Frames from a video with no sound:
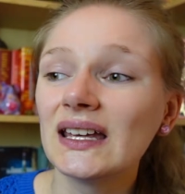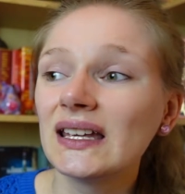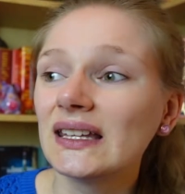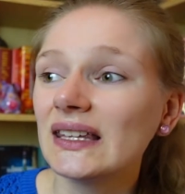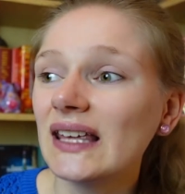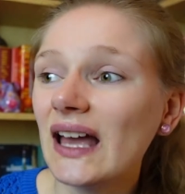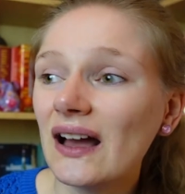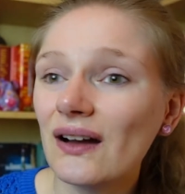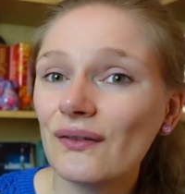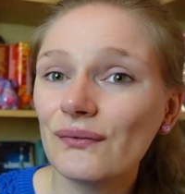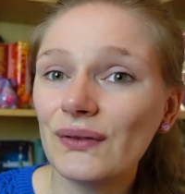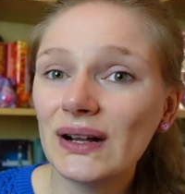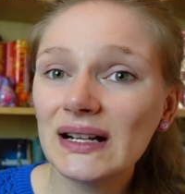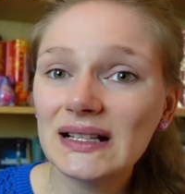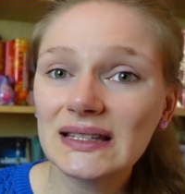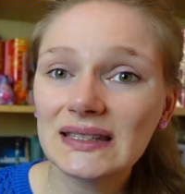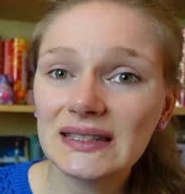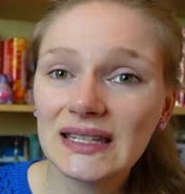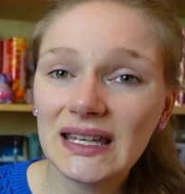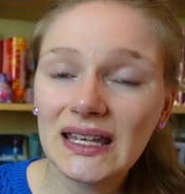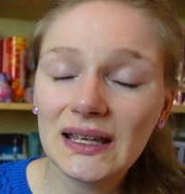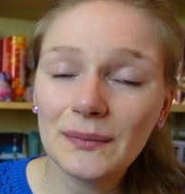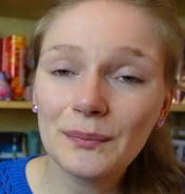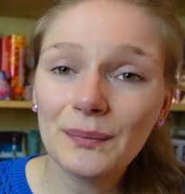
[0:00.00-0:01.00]
Ja, weil
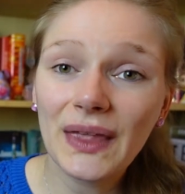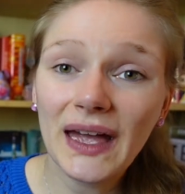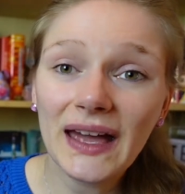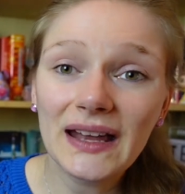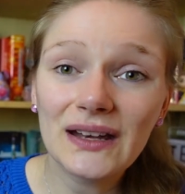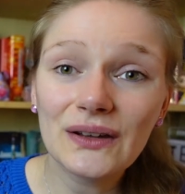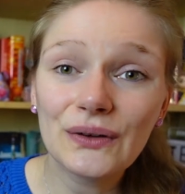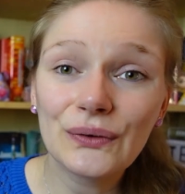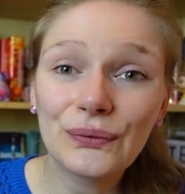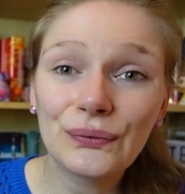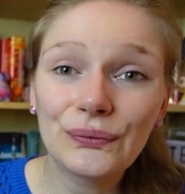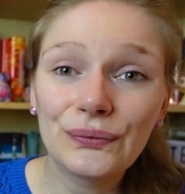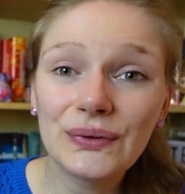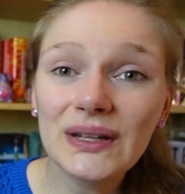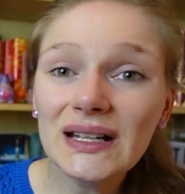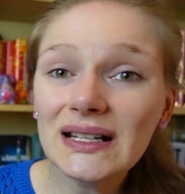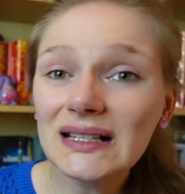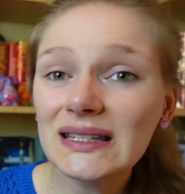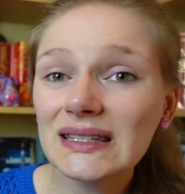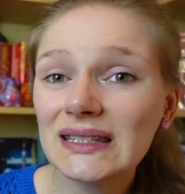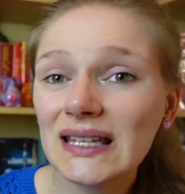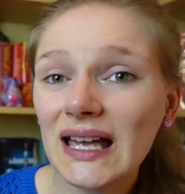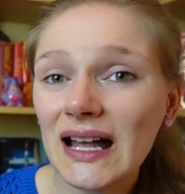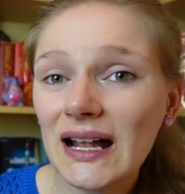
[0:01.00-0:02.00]
es eben eine
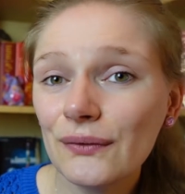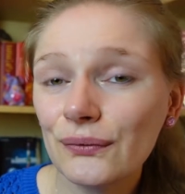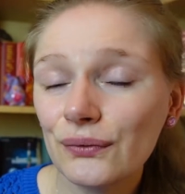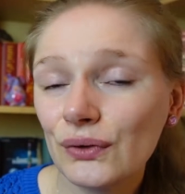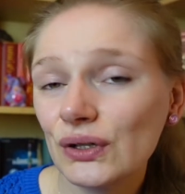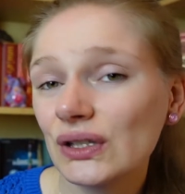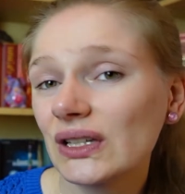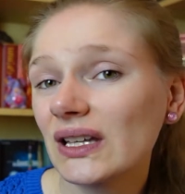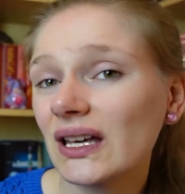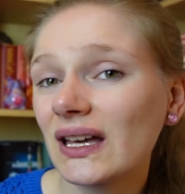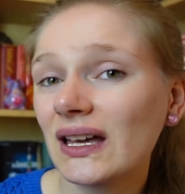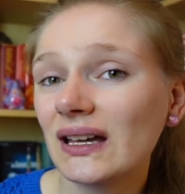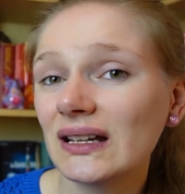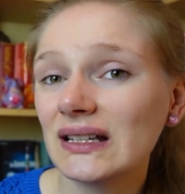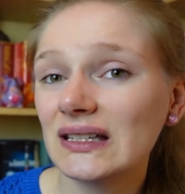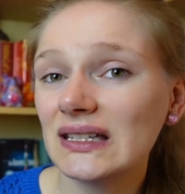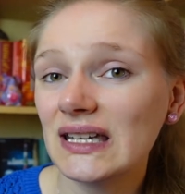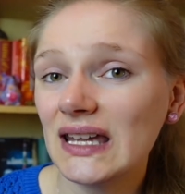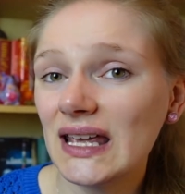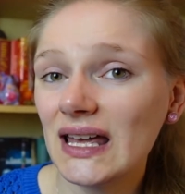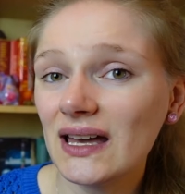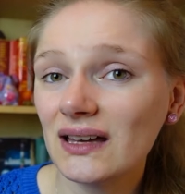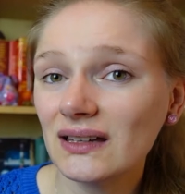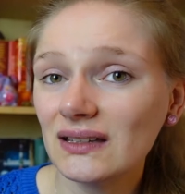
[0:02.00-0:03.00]
Vielzahl von
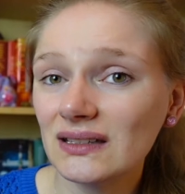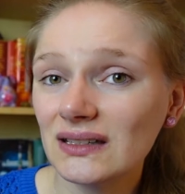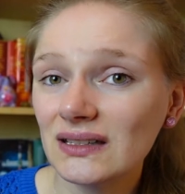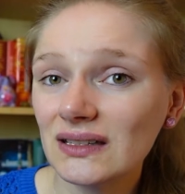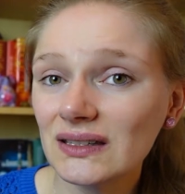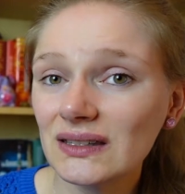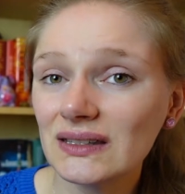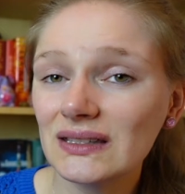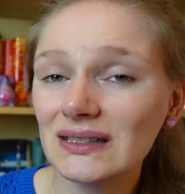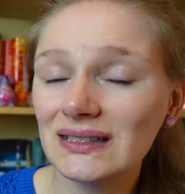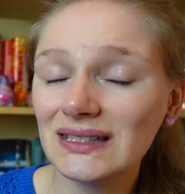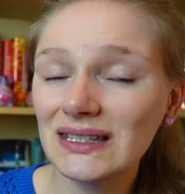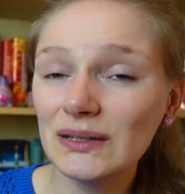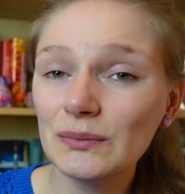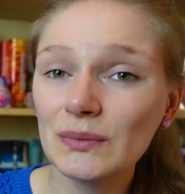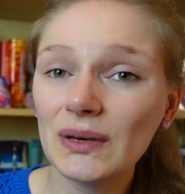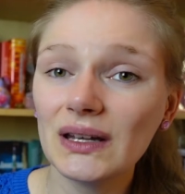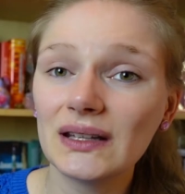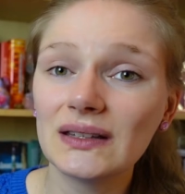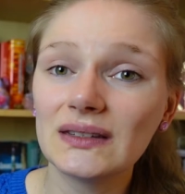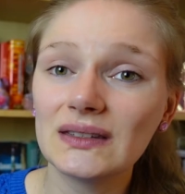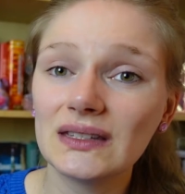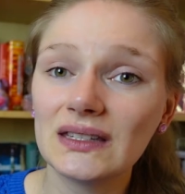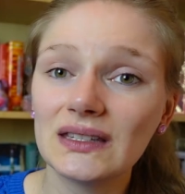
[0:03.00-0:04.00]
Charakteren ist, die
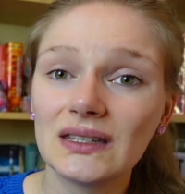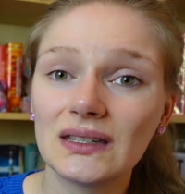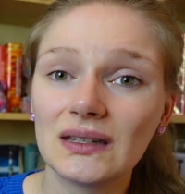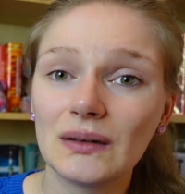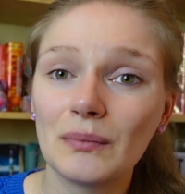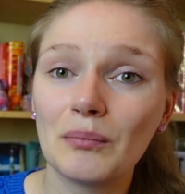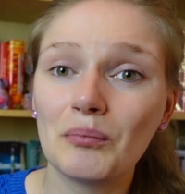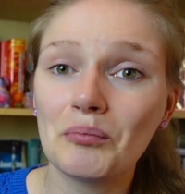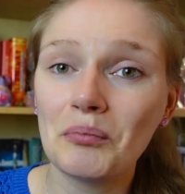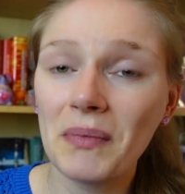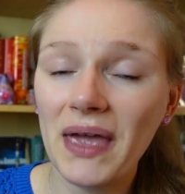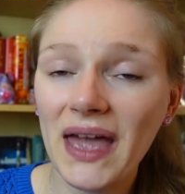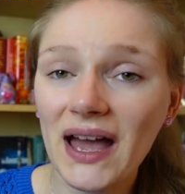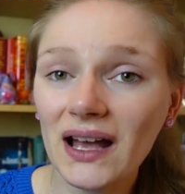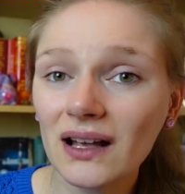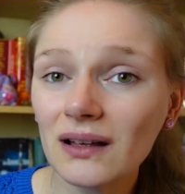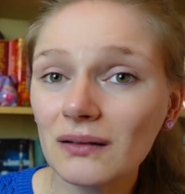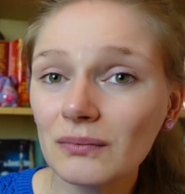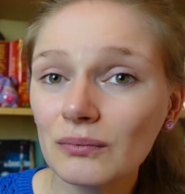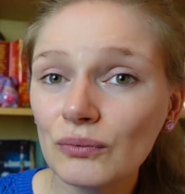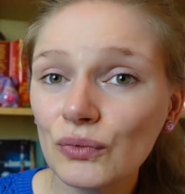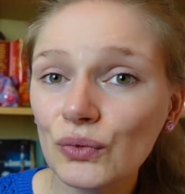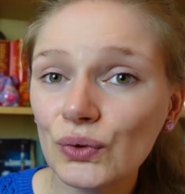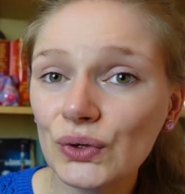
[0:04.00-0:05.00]
man sich
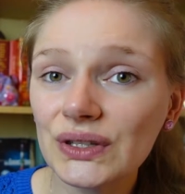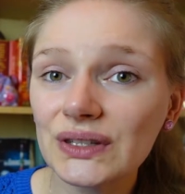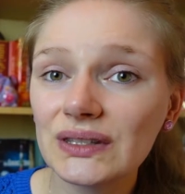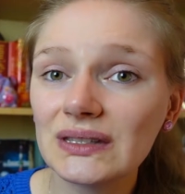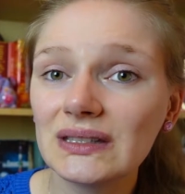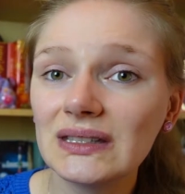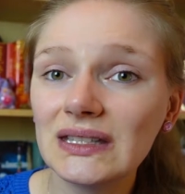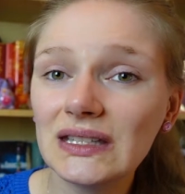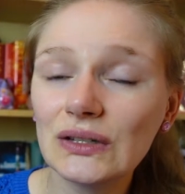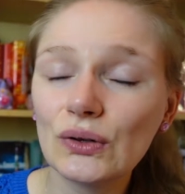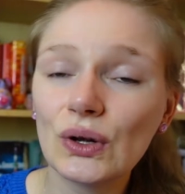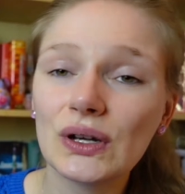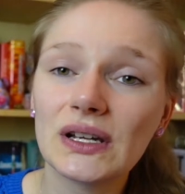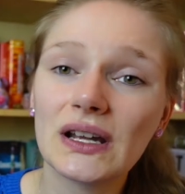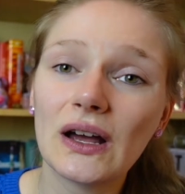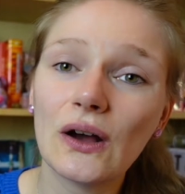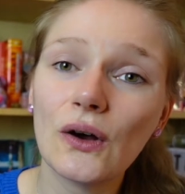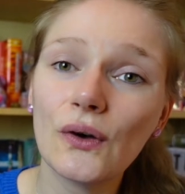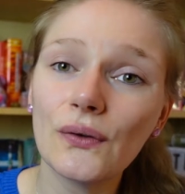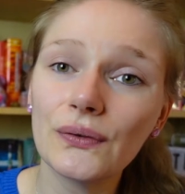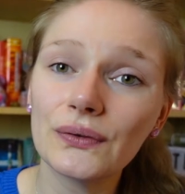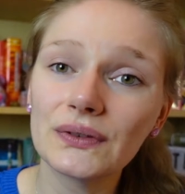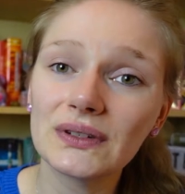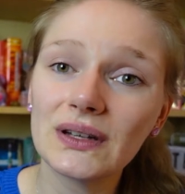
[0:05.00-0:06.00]
merken muss, die dort
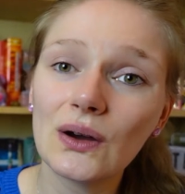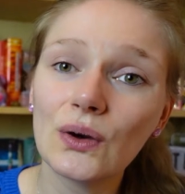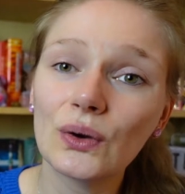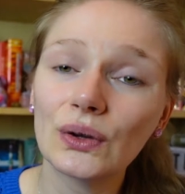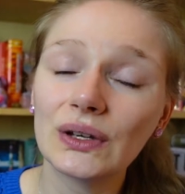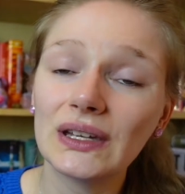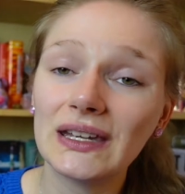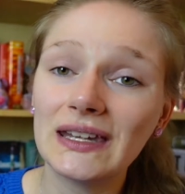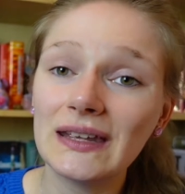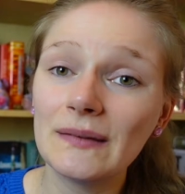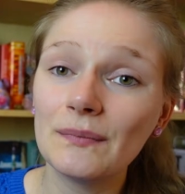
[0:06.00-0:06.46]
auftauchen.